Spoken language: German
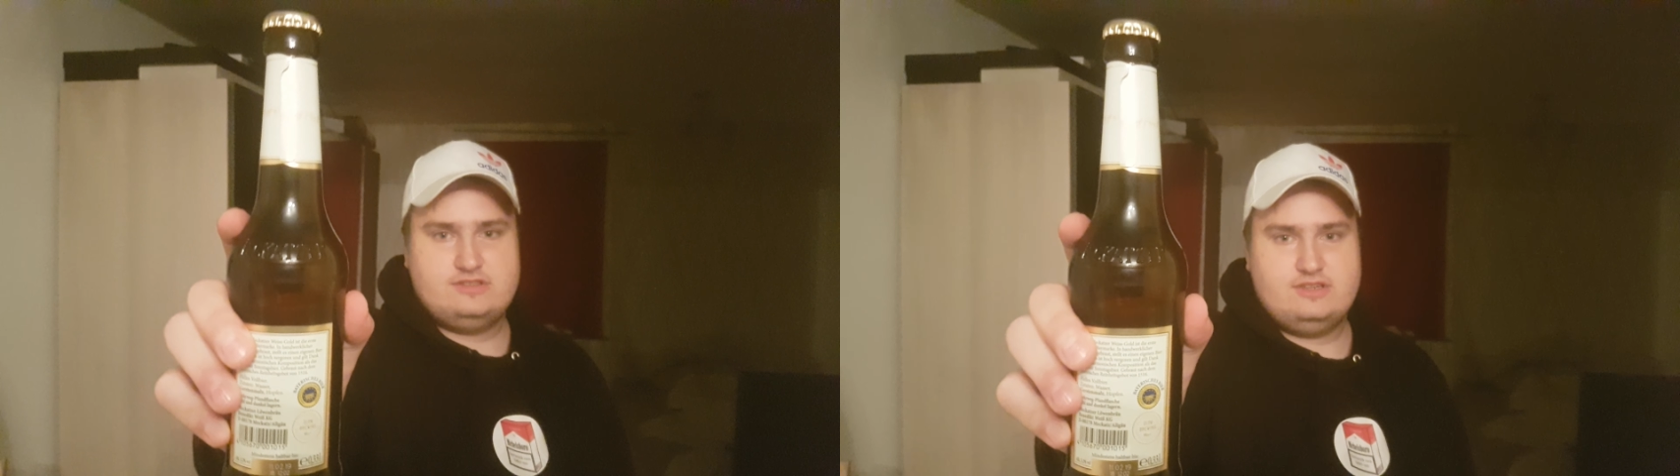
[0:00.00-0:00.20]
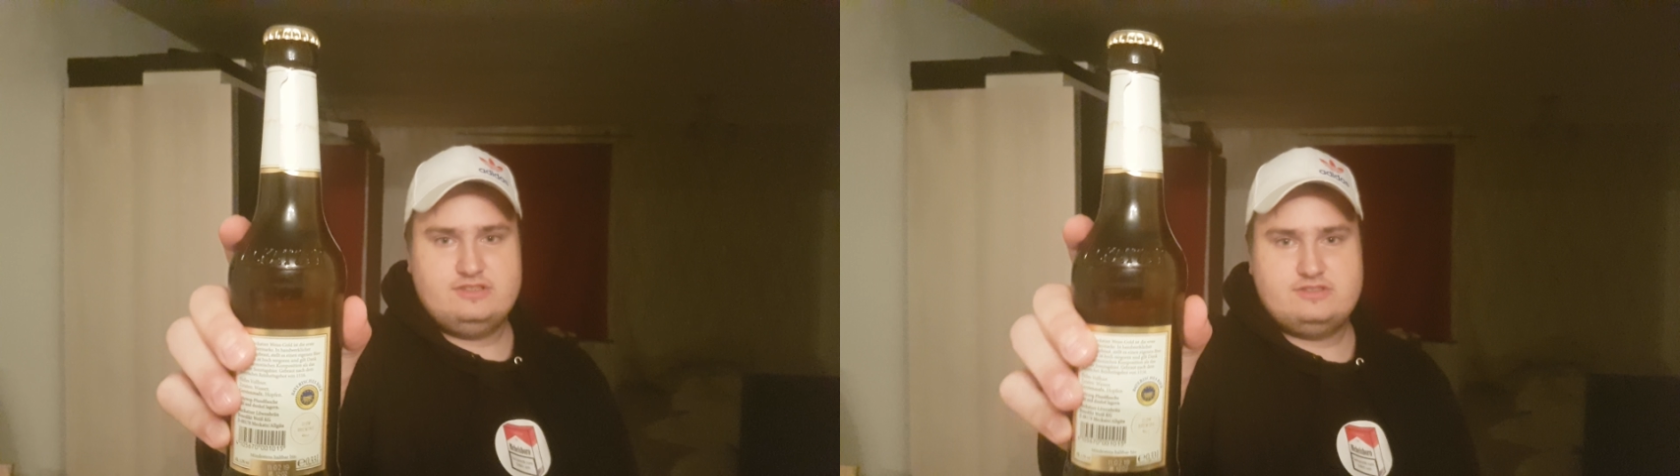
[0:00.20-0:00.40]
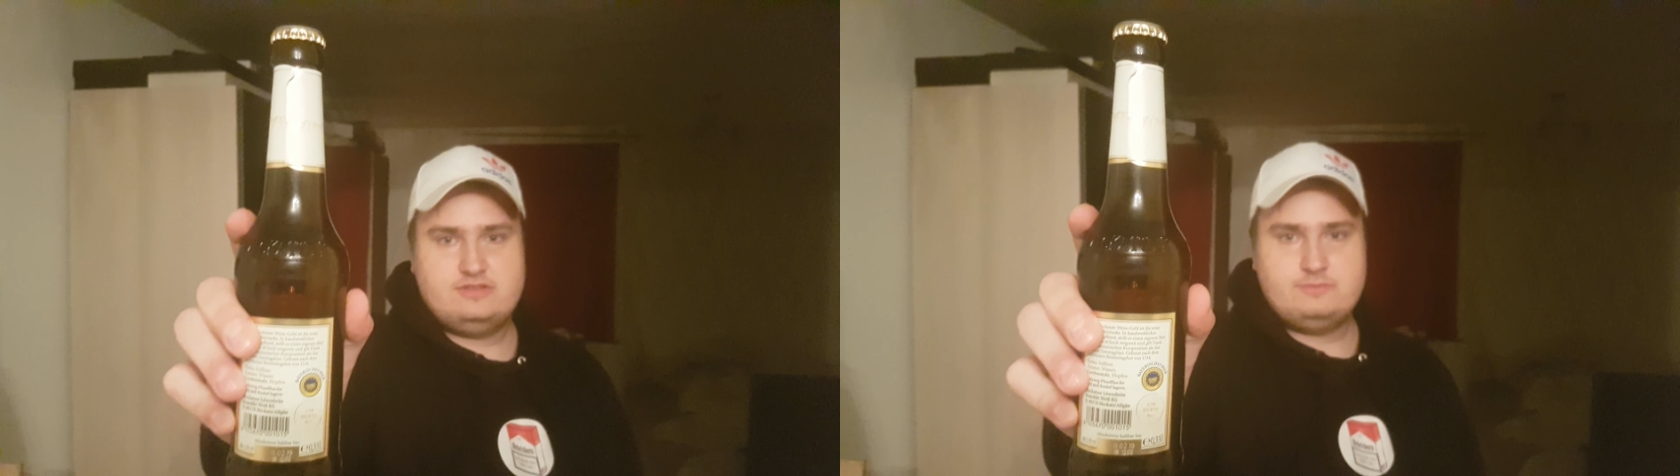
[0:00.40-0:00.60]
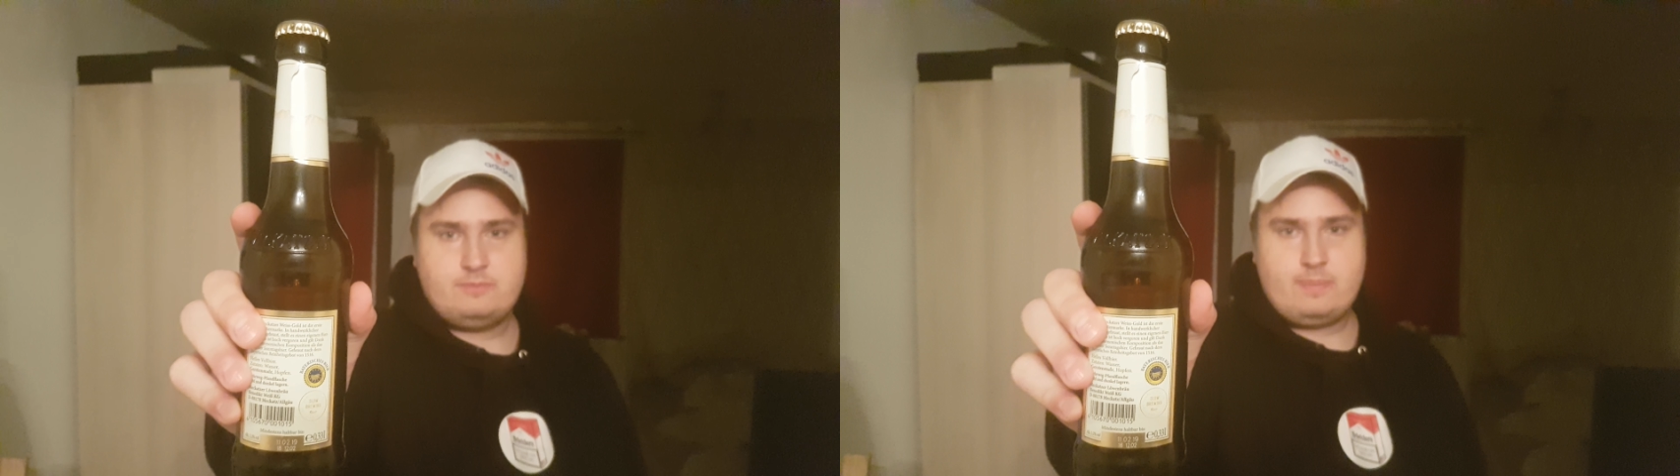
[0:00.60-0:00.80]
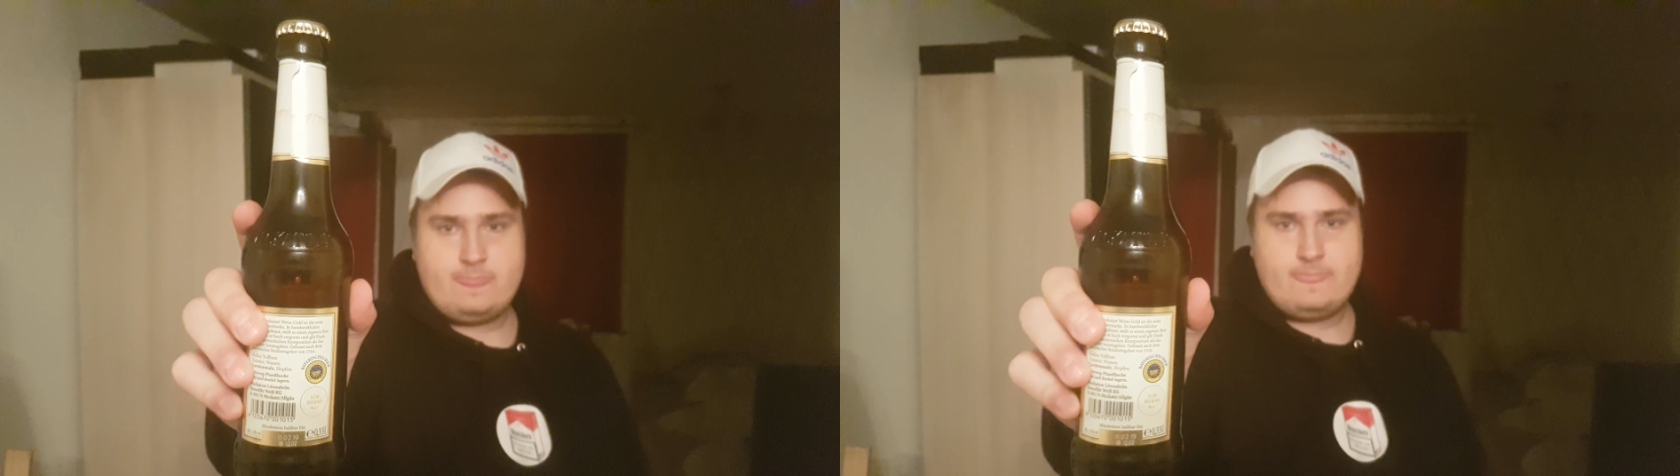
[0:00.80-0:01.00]
heißt
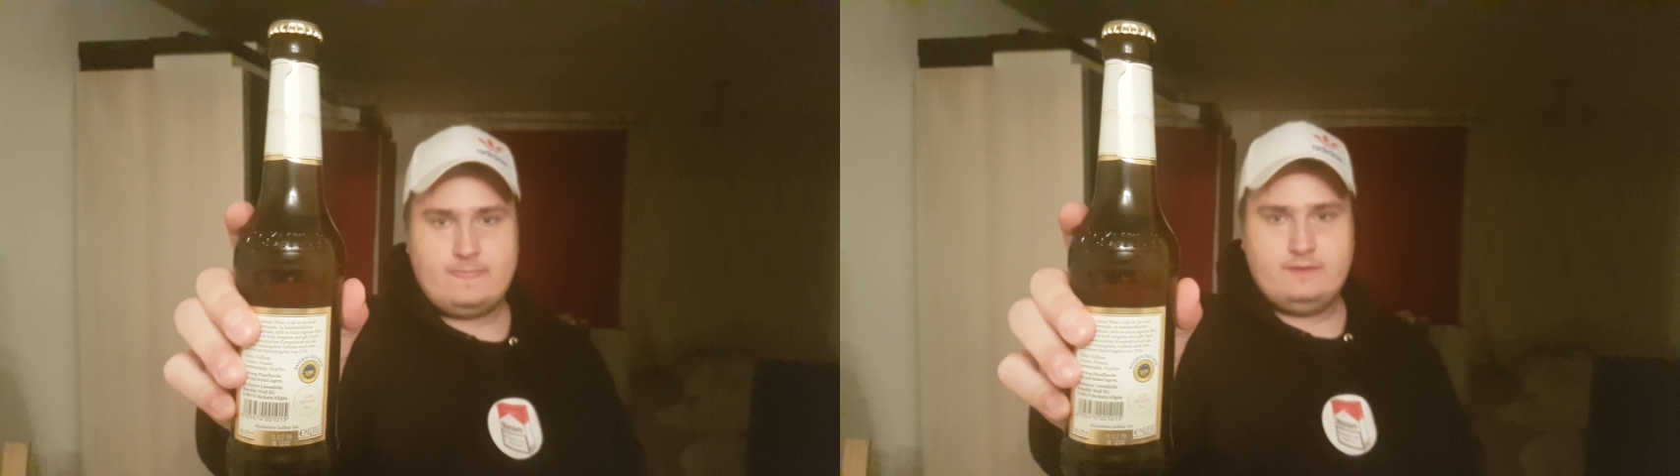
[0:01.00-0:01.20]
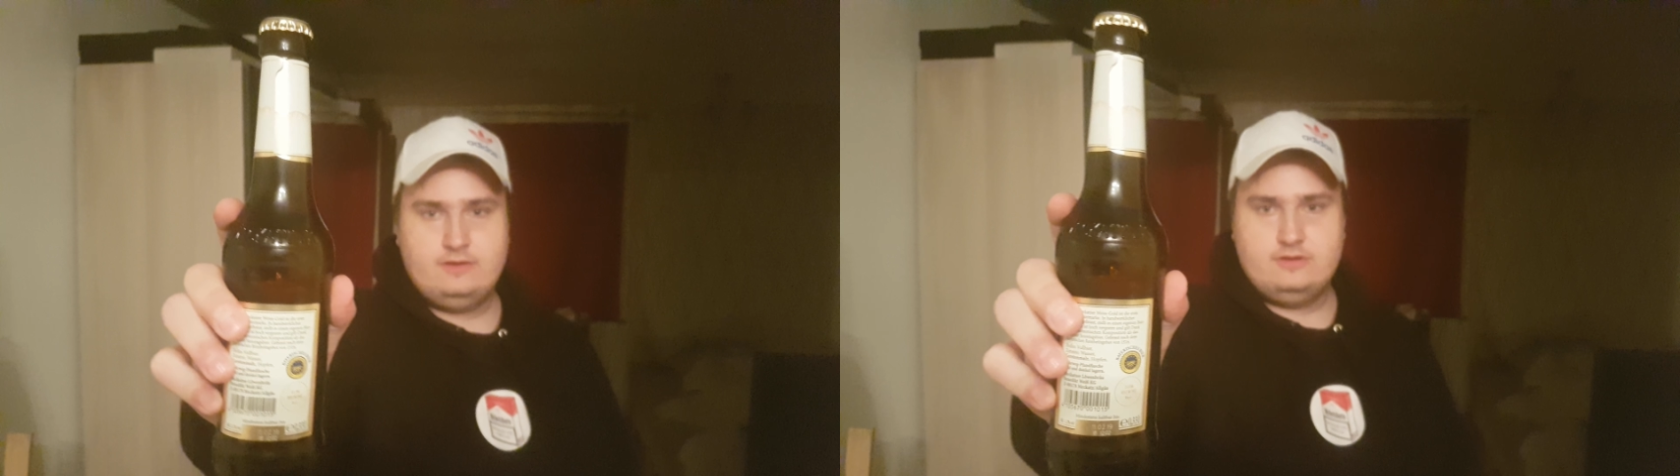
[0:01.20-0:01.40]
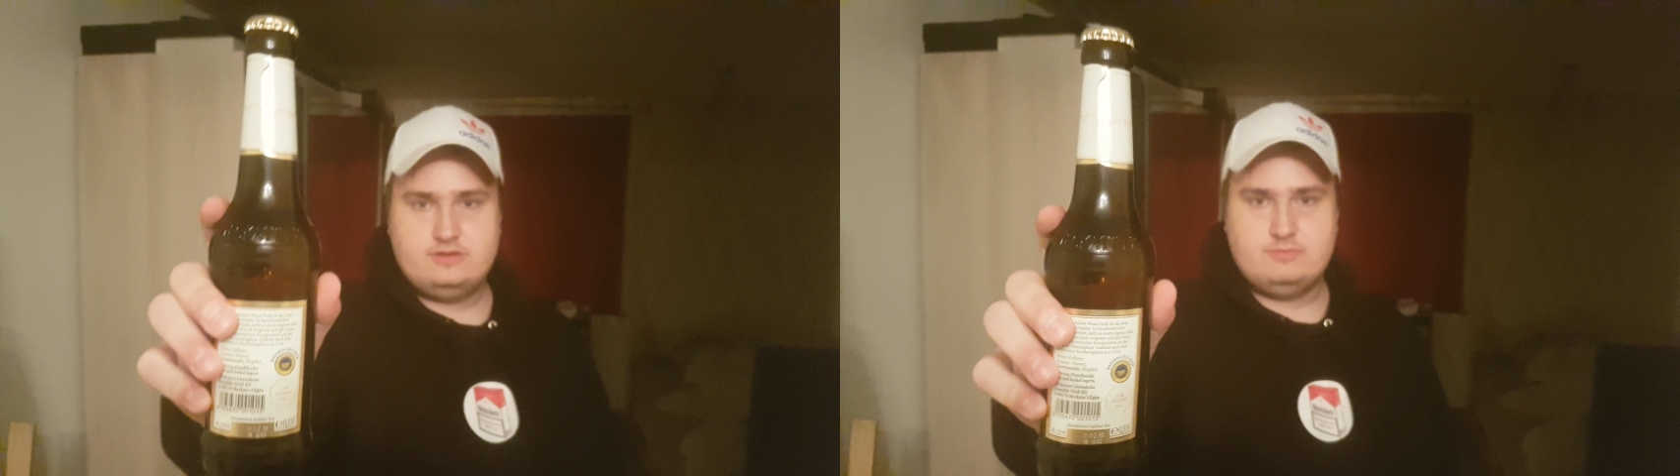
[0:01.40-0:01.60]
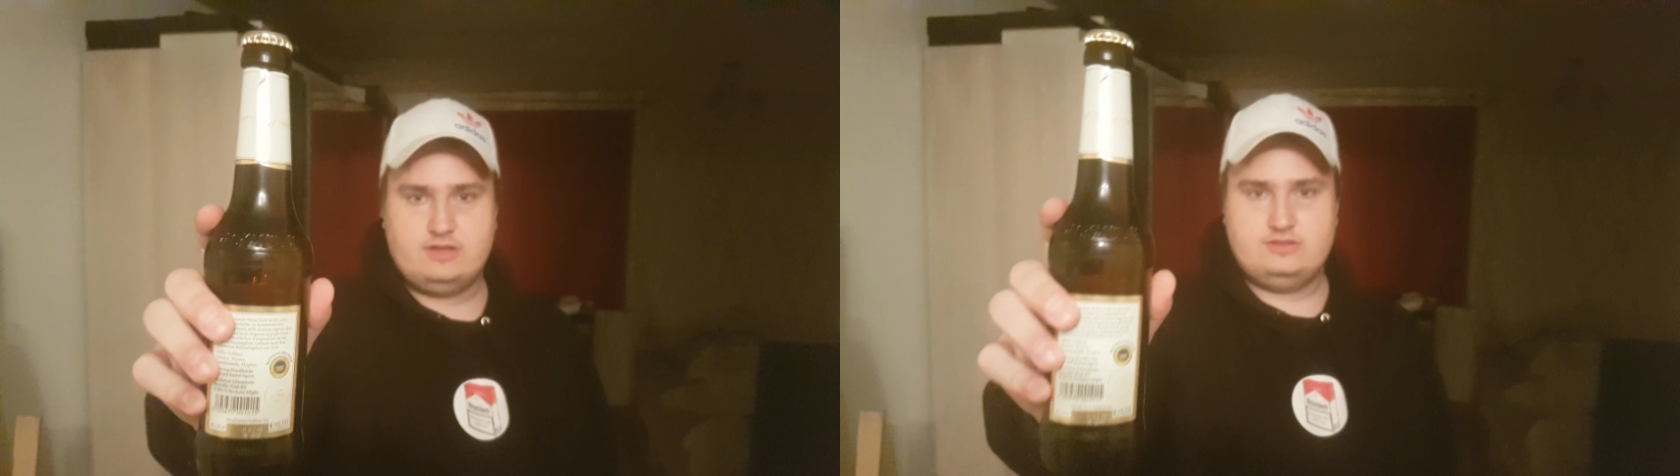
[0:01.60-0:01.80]
mache